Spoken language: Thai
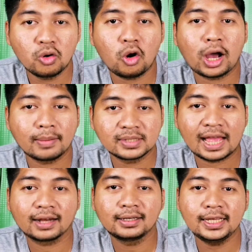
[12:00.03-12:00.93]
โมะออก
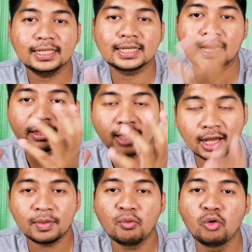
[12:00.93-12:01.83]
คำสั่งที่จะ
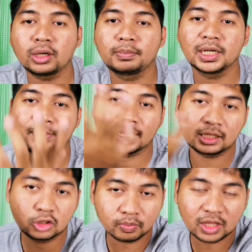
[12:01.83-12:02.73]
เติมอาวุธเพื่อจะไป
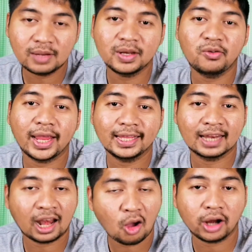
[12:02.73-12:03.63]
โจมตีมิดเวย์
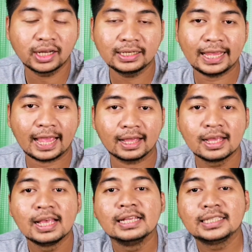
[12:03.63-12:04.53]
อีกระลอกหนึ่งเนี่ย
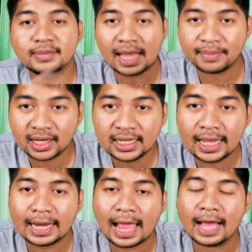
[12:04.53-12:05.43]
สิบสามนาที
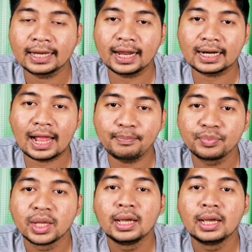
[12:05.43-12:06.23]
ให้หลังนะครับ